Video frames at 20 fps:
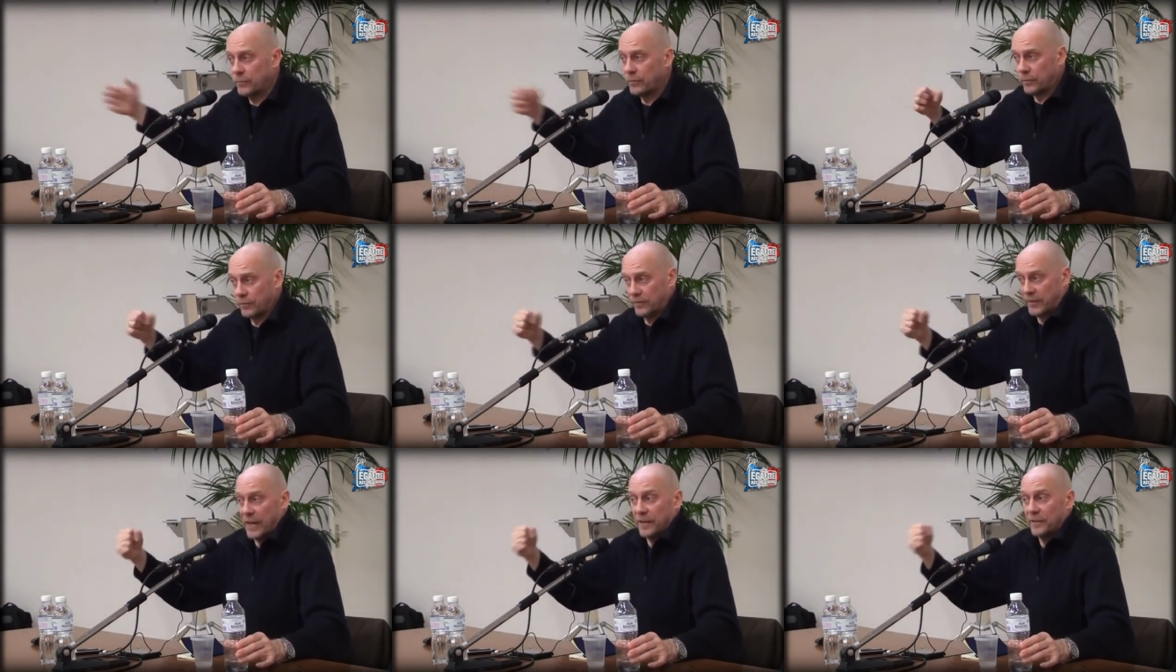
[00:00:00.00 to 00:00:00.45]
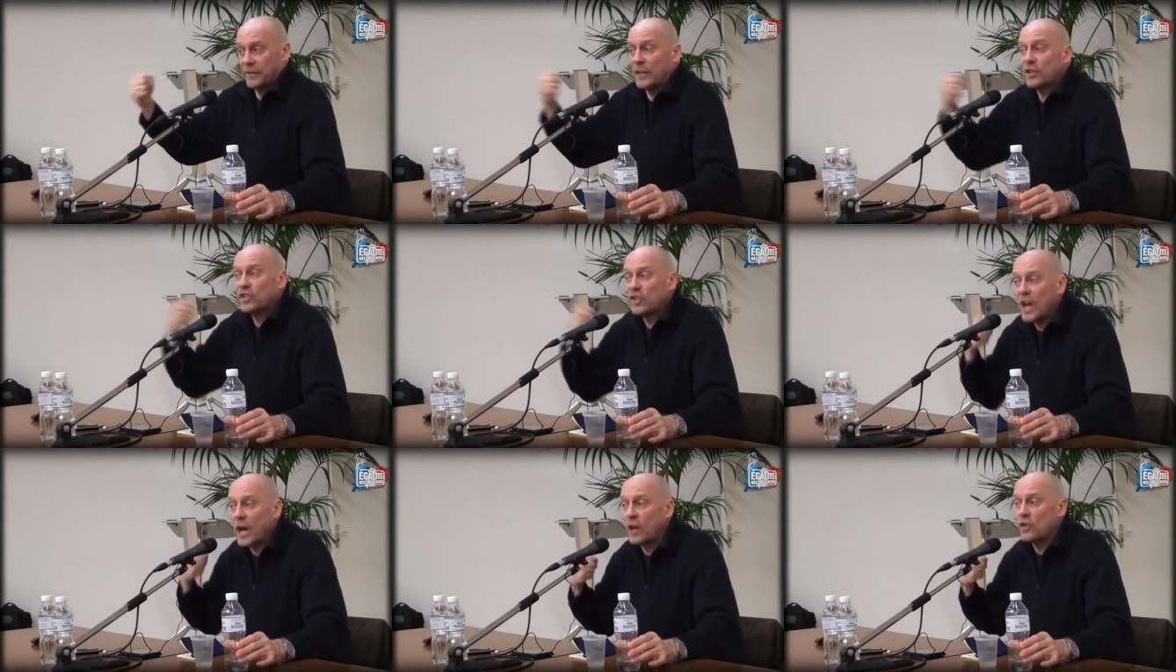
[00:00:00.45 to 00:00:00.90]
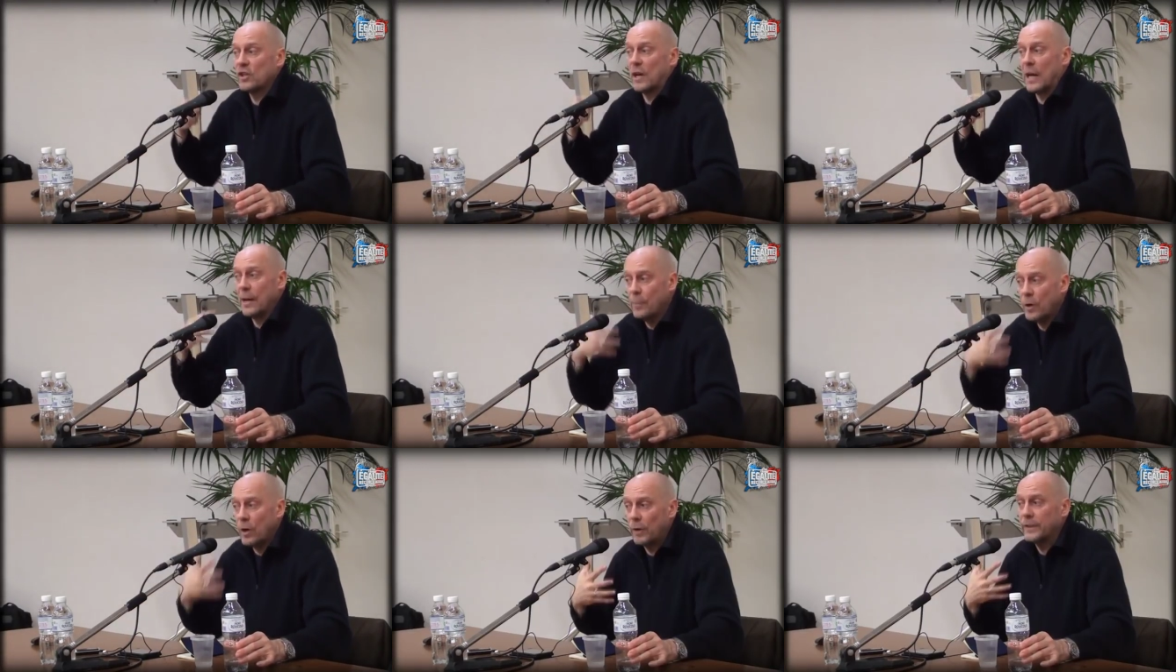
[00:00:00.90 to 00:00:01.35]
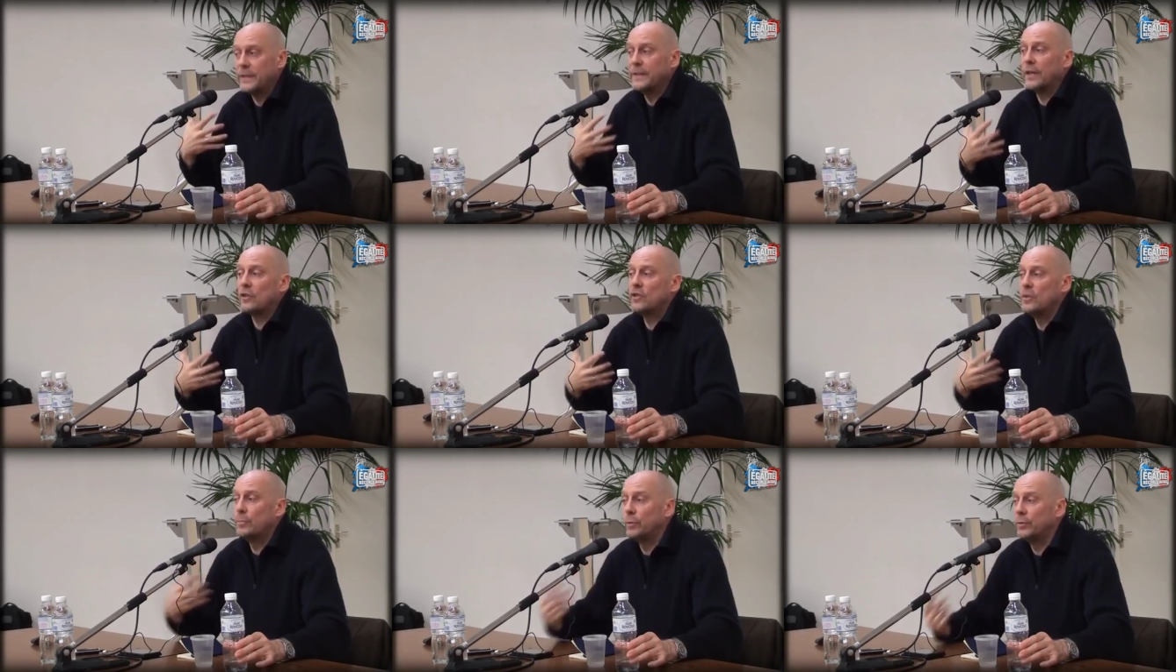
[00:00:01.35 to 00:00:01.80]
ça, charge à mort
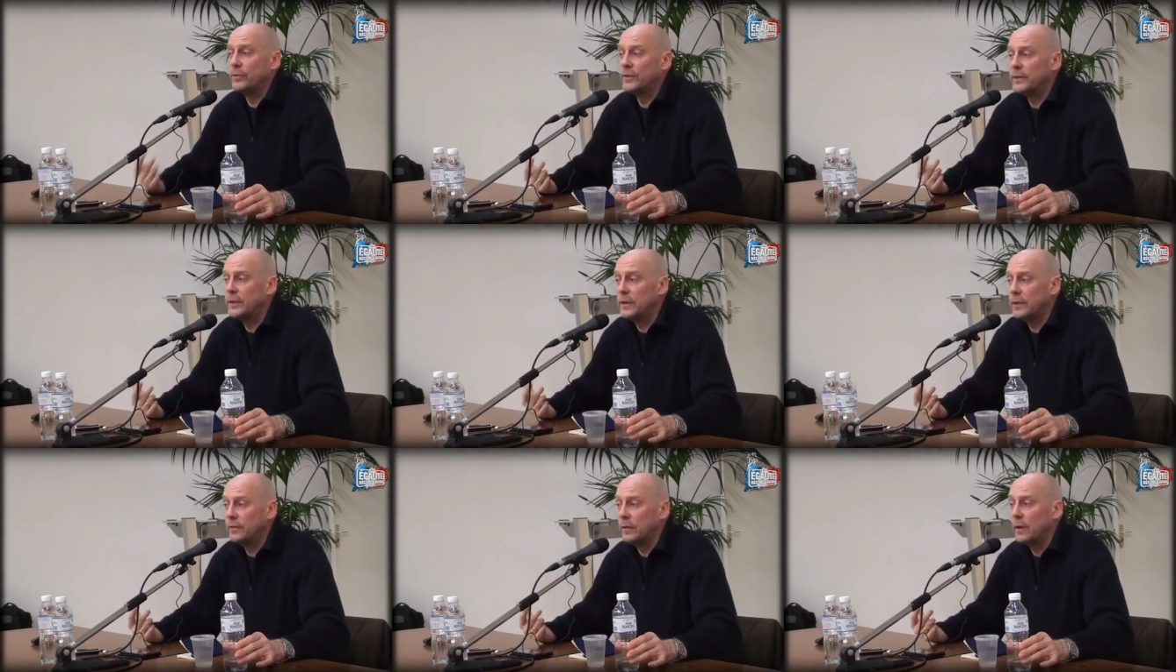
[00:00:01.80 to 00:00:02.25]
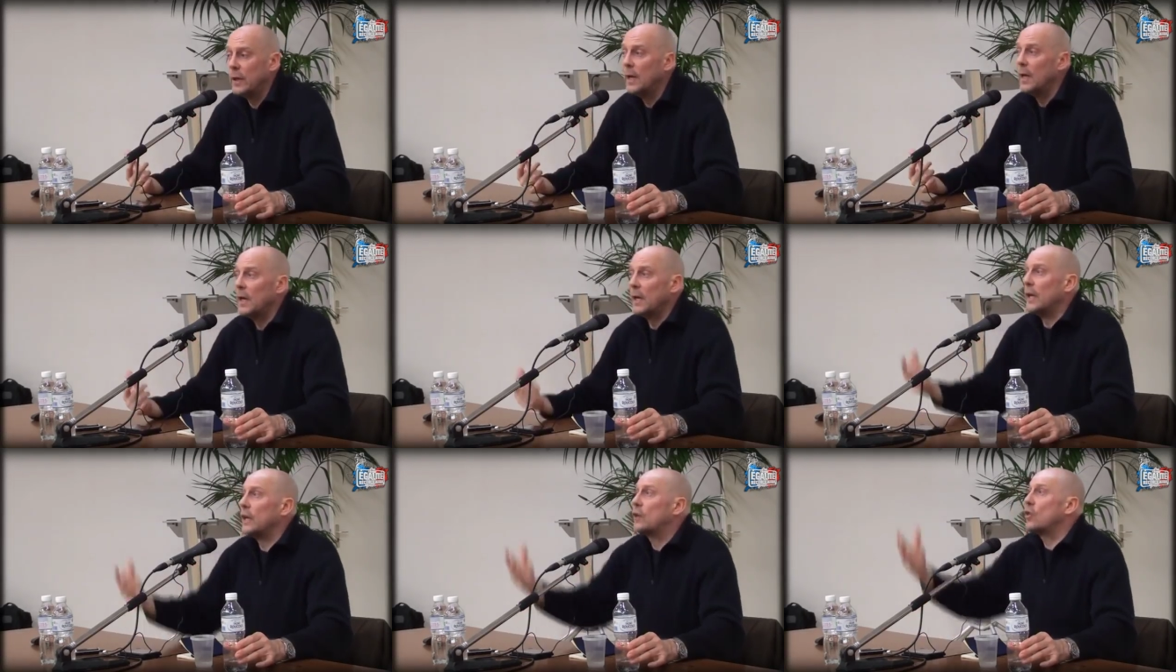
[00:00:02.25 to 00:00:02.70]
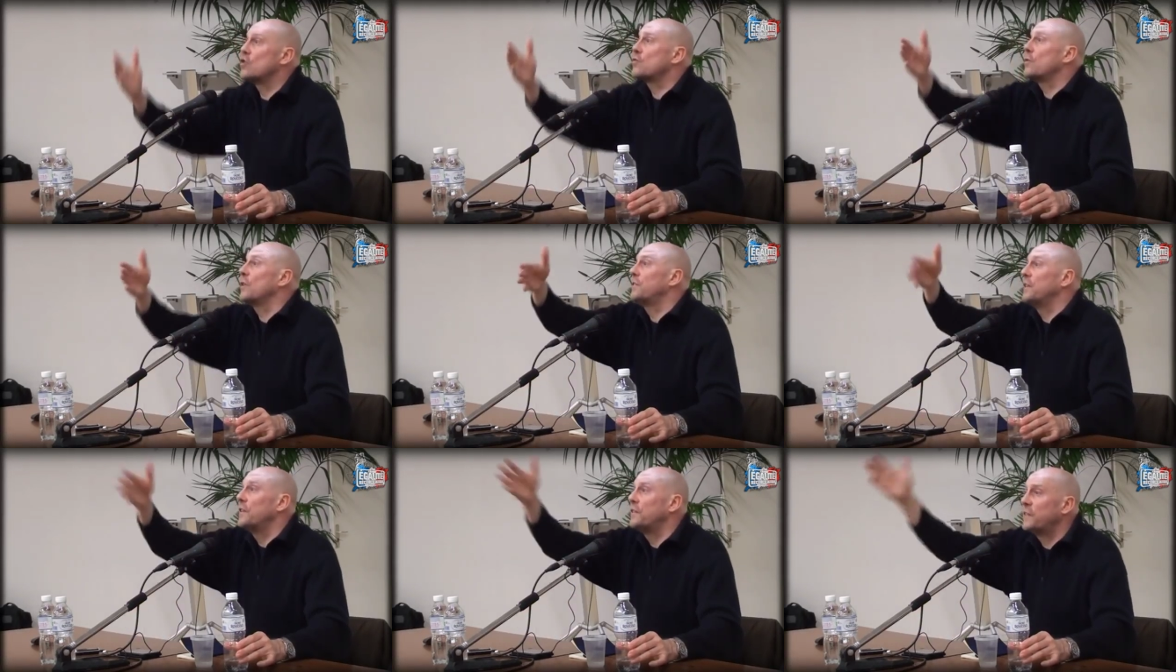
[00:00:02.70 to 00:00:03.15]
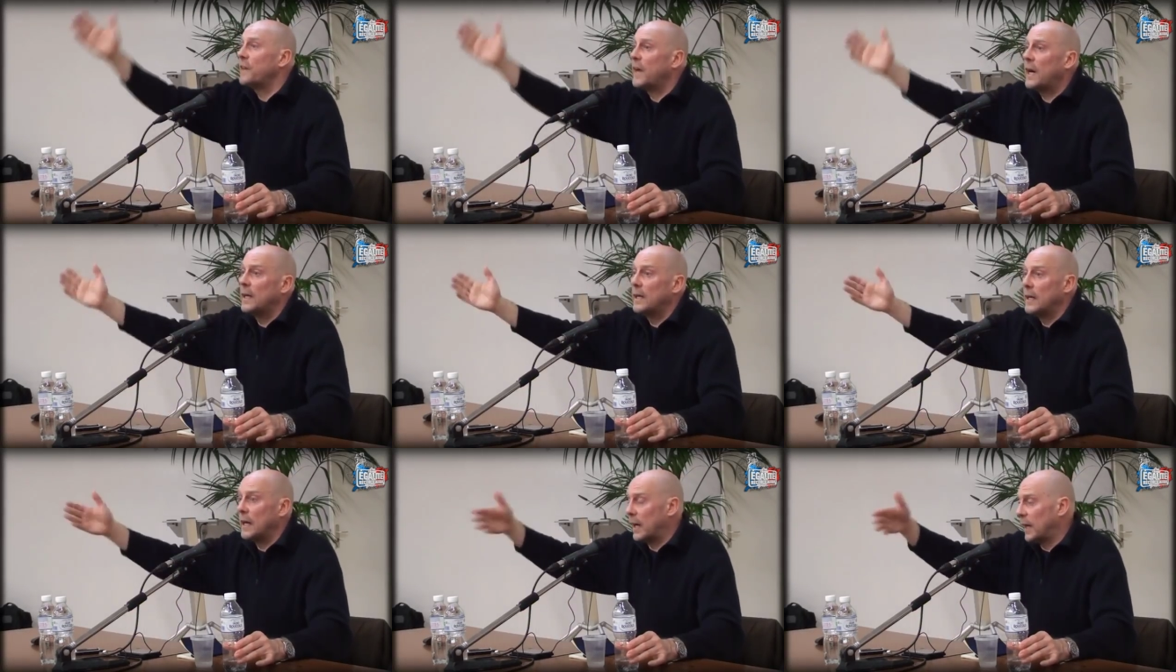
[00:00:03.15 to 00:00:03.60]
d'énergie positive, et quand je vois cette
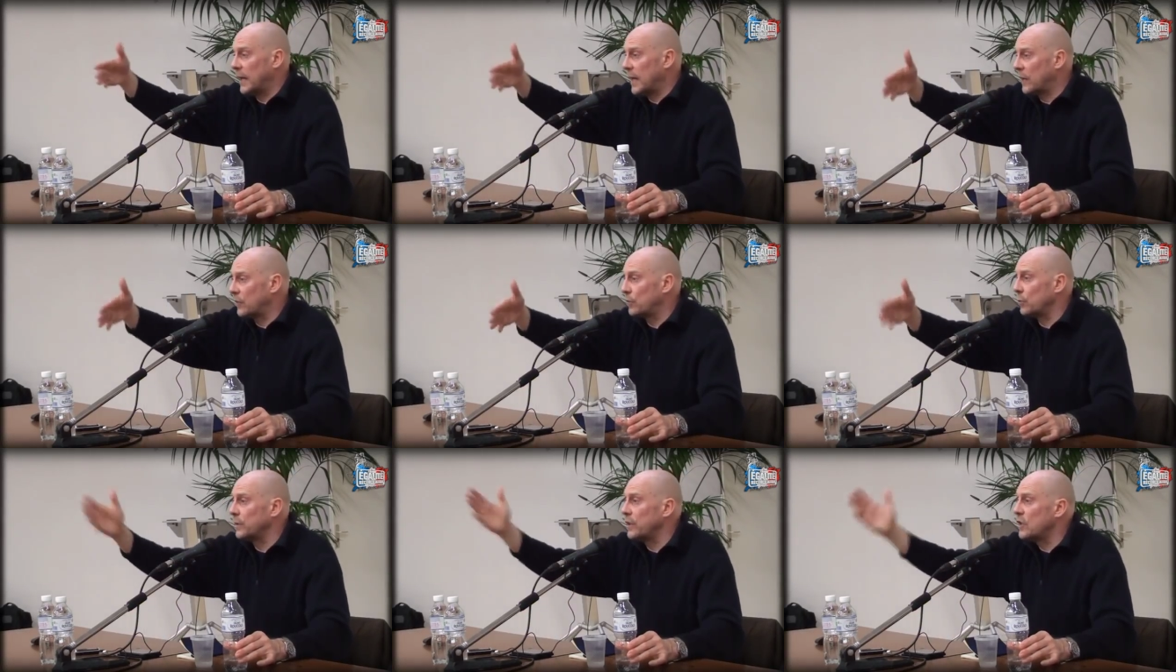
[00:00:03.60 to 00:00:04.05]
salle et la réaction des